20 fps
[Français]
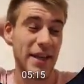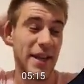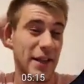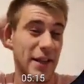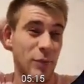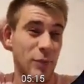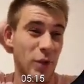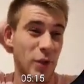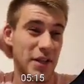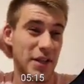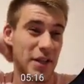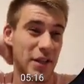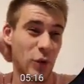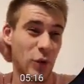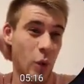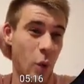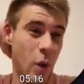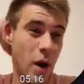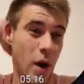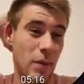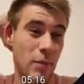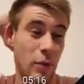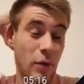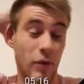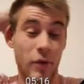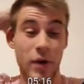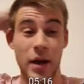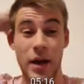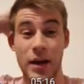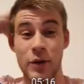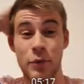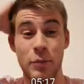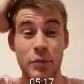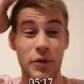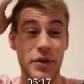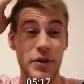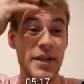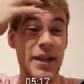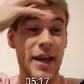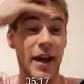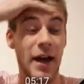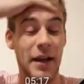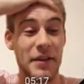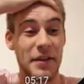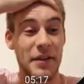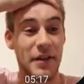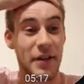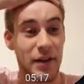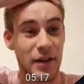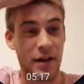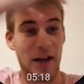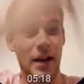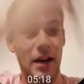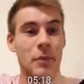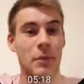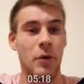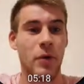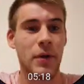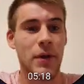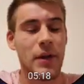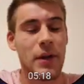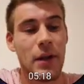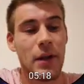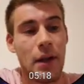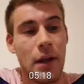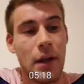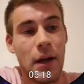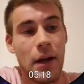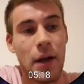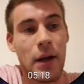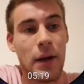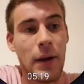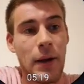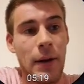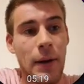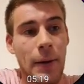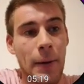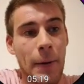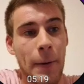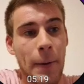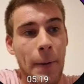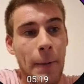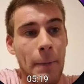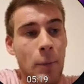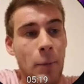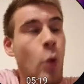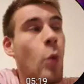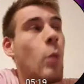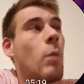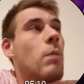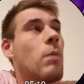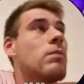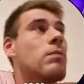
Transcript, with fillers: 4, moitié 3. Bon voilà, l'opening est raté, hein, clairement. Euh, bon,